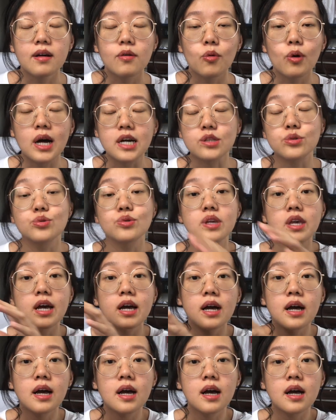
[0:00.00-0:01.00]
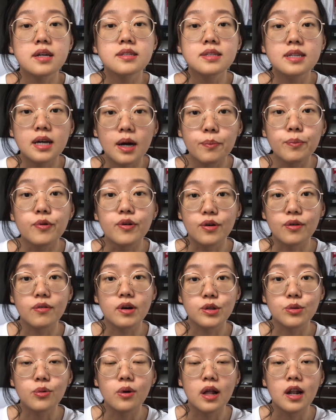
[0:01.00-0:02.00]
waktunya Singapura,
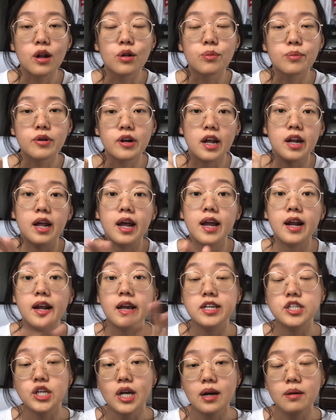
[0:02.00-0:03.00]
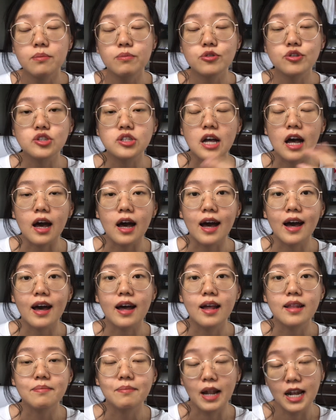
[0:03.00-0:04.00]
waktu Kuala Lumpur karena Asia kan
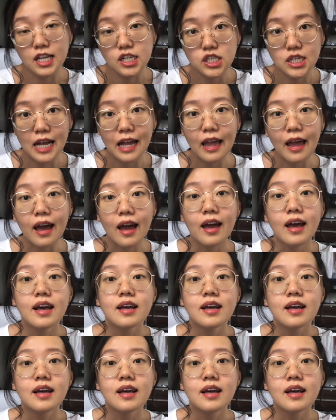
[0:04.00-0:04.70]
perusahaan Malaysia ya.